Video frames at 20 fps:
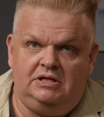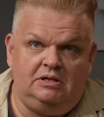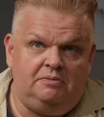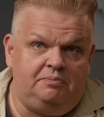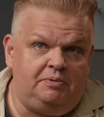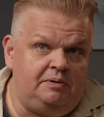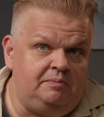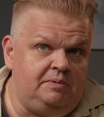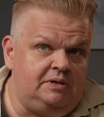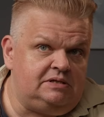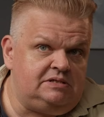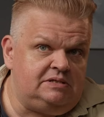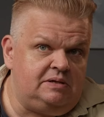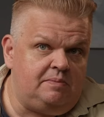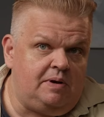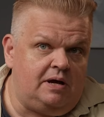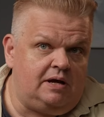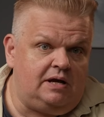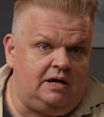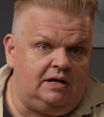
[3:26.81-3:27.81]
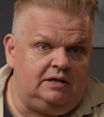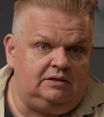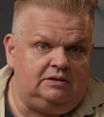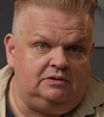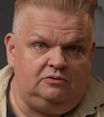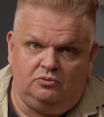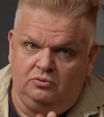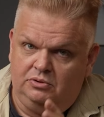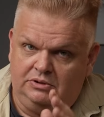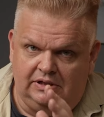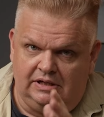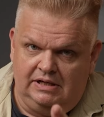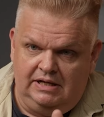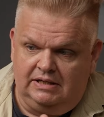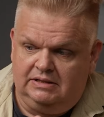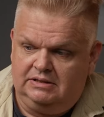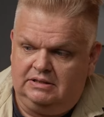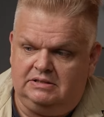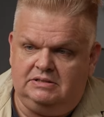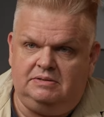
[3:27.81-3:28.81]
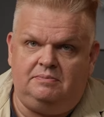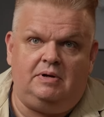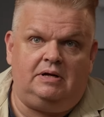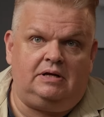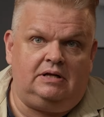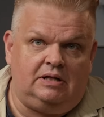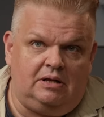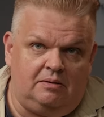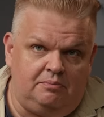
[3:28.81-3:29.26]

Например, самокат. Ну, не электросамокат,